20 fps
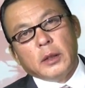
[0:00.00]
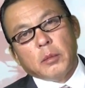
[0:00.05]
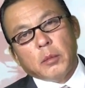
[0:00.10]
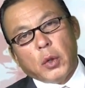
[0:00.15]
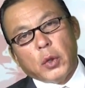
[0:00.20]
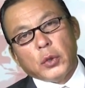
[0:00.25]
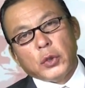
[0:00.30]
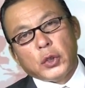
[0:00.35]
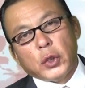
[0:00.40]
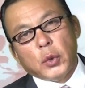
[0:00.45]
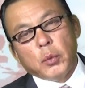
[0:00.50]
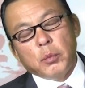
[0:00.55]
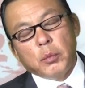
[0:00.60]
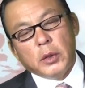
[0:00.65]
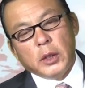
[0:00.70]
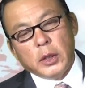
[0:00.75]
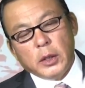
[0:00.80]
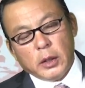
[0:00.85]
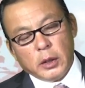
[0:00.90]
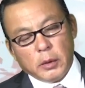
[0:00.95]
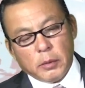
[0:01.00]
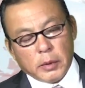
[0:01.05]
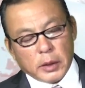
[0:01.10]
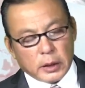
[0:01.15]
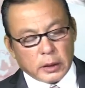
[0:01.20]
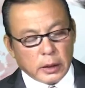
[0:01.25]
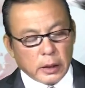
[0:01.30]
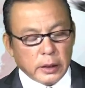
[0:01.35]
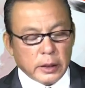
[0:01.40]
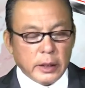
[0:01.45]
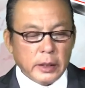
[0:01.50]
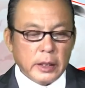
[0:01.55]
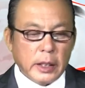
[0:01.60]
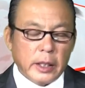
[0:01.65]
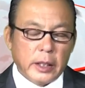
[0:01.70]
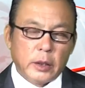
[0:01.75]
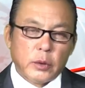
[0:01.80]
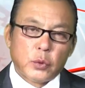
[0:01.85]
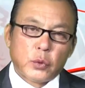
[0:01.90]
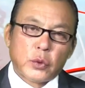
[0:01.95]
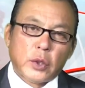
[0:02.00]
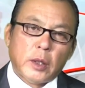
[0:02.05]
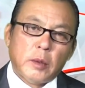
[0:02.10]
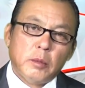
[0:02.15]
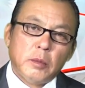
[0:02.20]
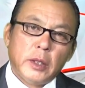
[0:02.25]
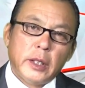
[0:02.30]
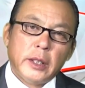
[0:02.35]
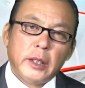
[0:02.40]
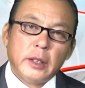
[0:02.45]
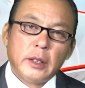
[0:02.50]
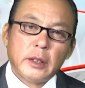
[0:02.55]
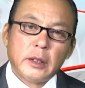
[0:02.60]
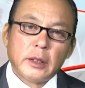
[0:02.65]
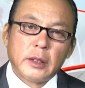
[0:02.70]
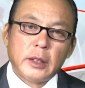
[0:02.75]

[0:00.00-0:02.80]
bổ sung nhưng mà từ cái thời ông Trump lên đó,